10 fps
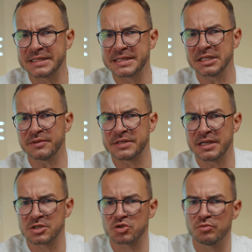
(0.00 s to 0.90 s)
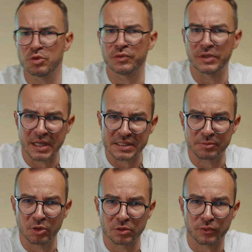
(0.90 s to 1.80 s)
оценки взяли сумму 12
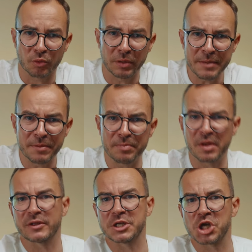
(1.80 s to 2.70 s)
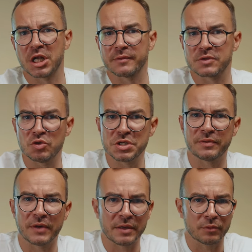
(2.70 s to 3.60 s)
миллионов рублей при первоначальном взносе
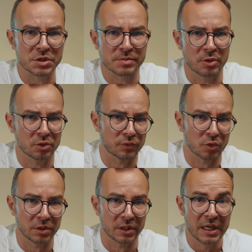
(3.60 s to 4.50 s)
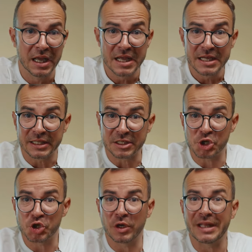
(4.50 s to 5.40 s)
2,8 миллионов рублей. Так
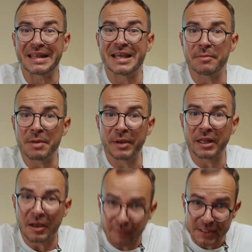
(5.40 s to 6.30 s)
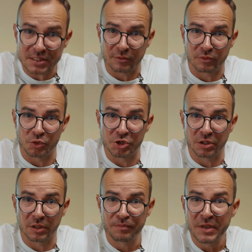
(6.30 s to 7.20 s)
еще и дома при инновации
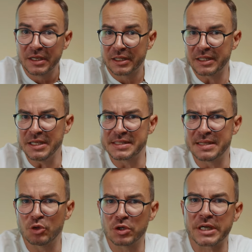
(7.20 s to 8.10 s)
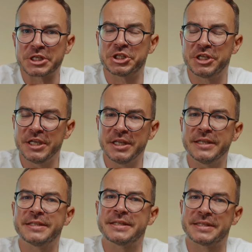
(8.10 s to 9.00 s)
включили. Такие стимулы рождения
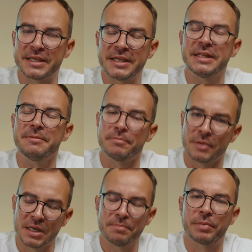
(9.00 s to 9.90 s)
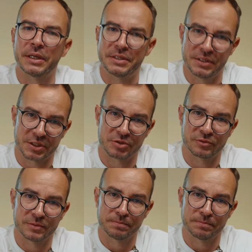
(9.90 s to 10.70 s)
детей мы поддерживаем.